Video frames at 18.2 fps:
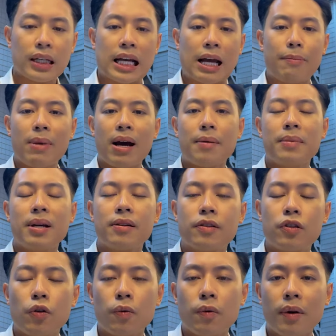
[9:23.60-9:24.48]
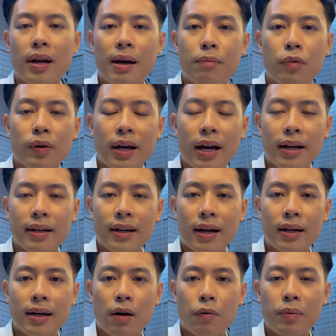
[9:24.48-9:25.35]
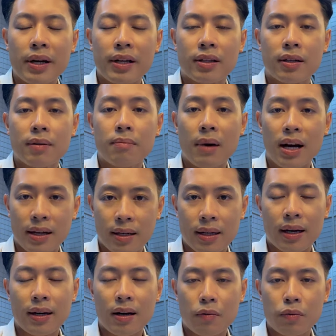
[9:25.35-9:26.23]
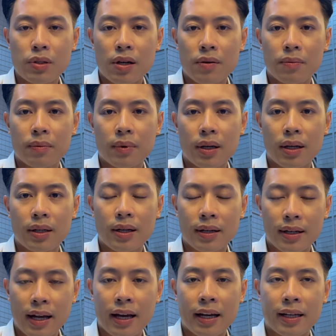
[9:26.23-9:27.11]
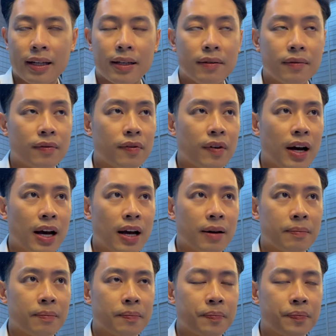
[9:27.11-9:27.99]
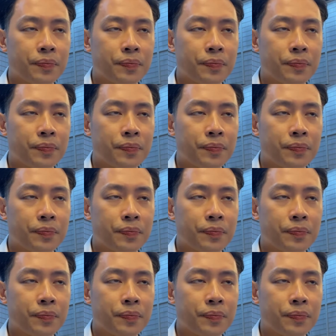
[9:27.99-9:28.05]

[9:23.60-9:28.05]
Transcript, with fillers: Ngày mai miền Trung cũng là một ngày nắng nóng, ngày thứ bảy nắng nóng trong ờ, đợt này và